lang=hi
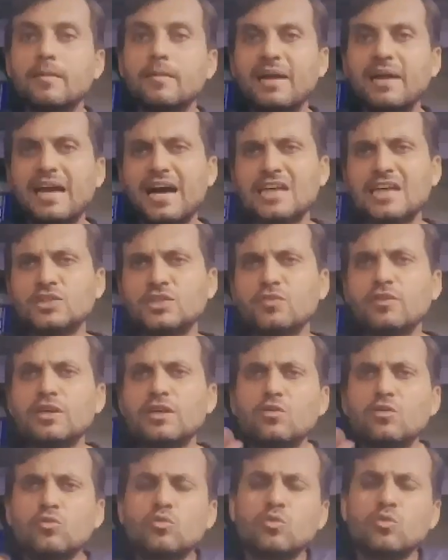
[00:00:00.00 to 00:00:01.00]
भाई
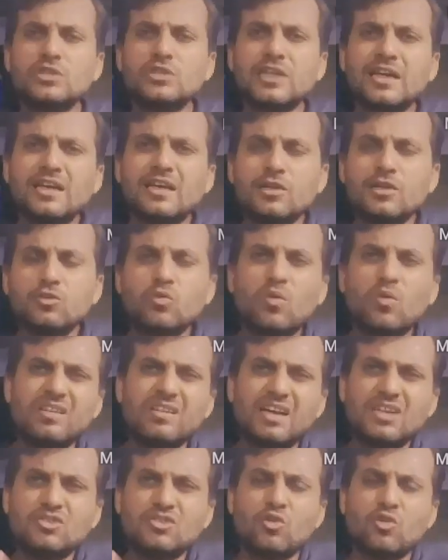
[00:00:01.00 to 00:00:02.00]
अश्विन को दो छक्के
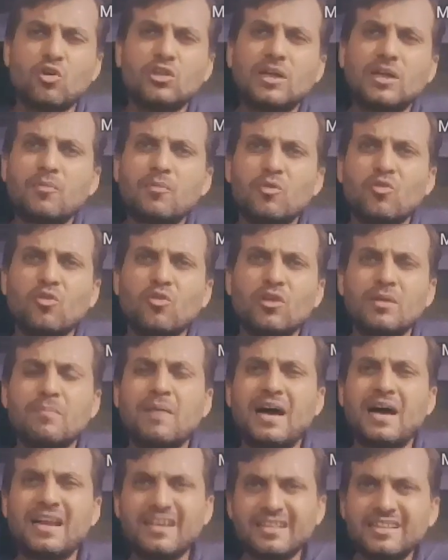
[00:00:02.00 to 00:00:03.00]
2014 में उन्होंने
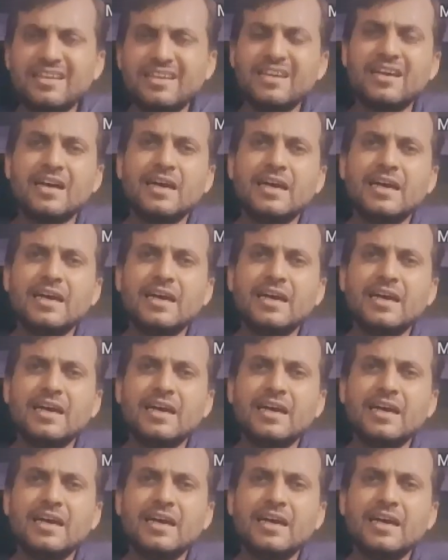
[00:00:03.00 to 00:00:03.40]
मारे थे